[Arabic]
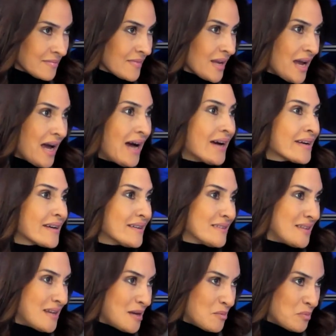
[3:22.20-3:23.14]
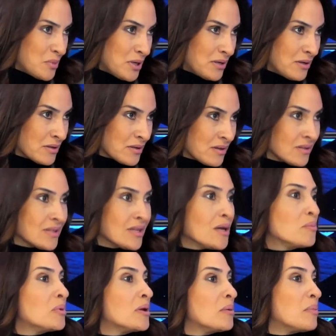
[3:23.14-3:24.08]
حرق تام للأراضي
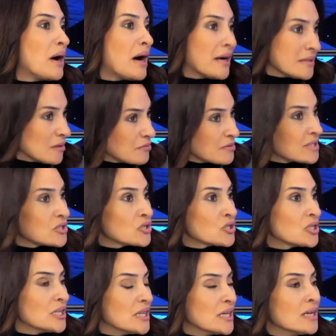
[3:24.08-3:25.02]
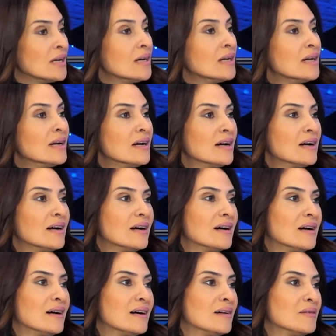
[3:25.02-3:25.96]
بلبقى نفس الشيء
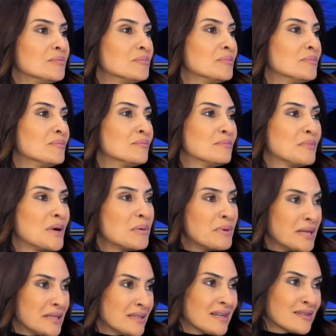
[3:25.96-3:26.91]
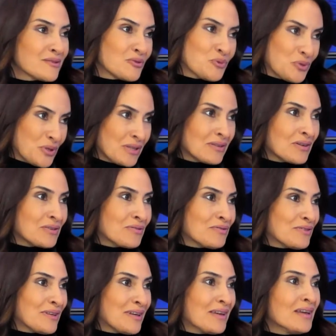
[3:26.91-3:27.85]
آه، ما بقدر تكوني
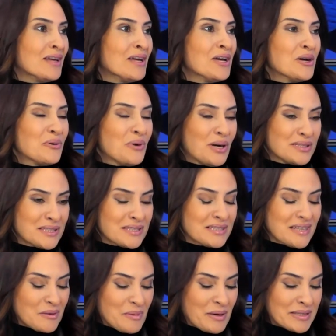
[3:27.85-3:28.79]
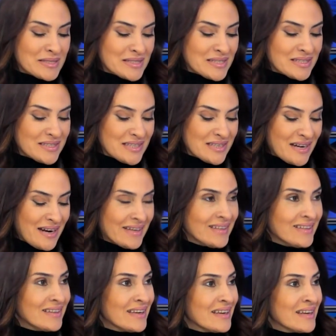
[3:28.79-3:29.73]
ضيفتي وحضرتك مهندسة ما فينا
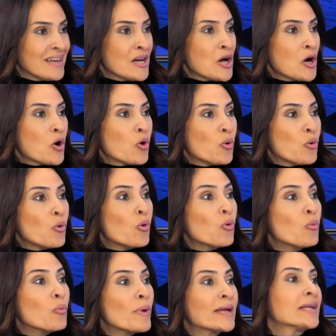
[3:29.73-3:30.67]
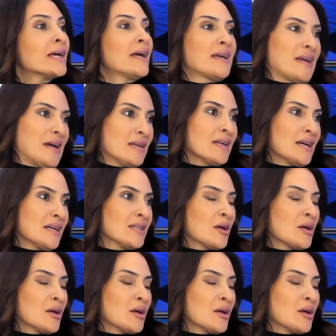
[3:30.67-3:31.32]
اصلا نغض النظر عن هذا الموضوع عن هذا